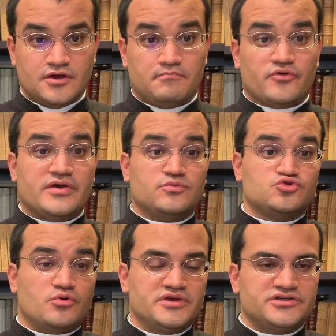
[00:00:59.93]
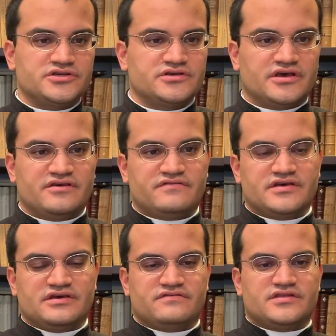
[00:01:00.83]
Podemos omitir,
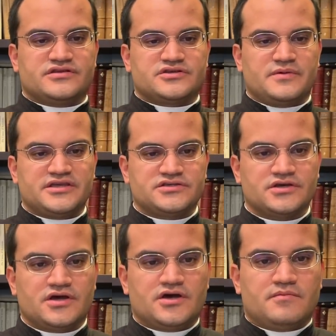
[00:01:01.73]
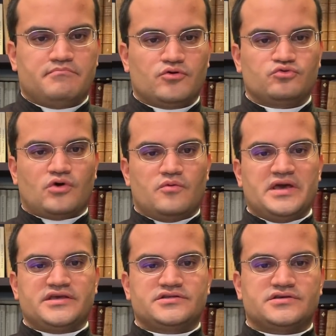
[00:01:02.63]
evidentemente,
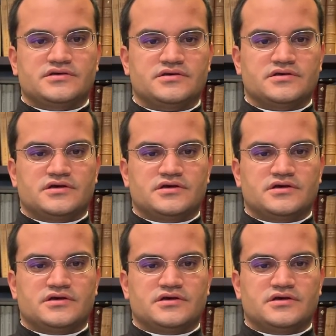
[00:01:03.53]
pontualmente,